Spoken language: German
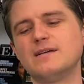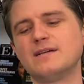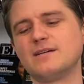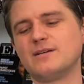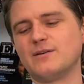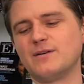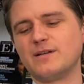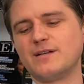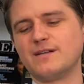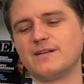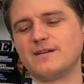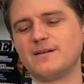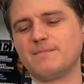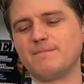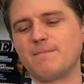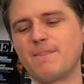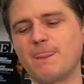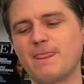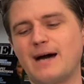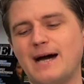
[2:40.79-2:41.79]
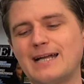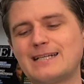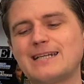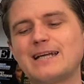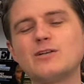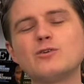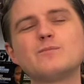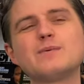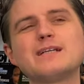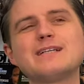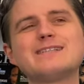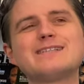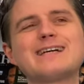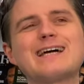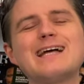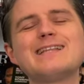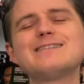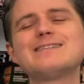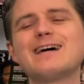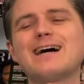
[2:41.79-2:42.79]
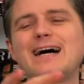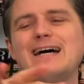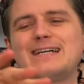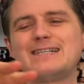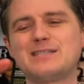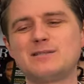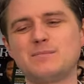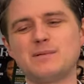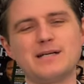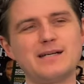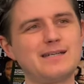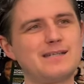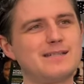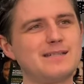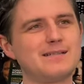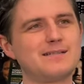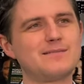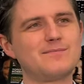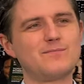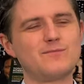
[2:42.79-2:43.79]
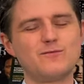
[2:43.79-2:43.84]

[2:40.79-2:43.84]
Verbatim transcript: und ähm, hat dann über diese ganze Reise berichtet,